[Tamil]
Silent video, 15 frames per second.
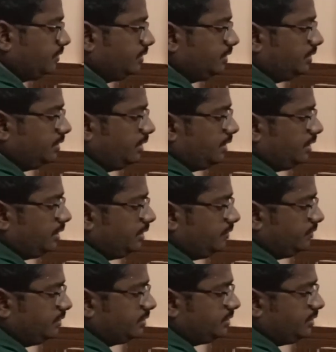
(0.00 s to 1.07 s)
வந்து இது
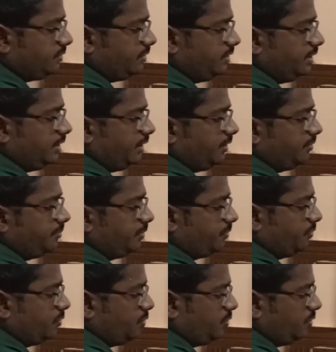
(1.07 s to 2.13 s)
வந்து ஜீரோ டிகிரி இப்போ
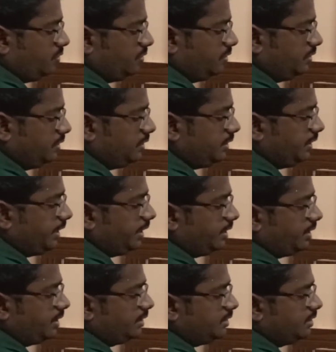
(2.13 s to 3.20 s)
ஓ
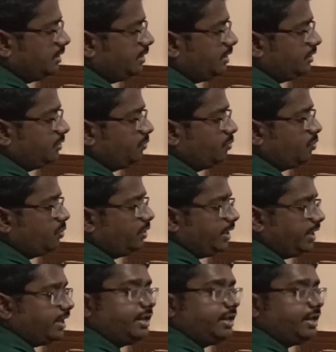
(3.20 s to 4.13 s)
ஏனா இந்த ஓஏ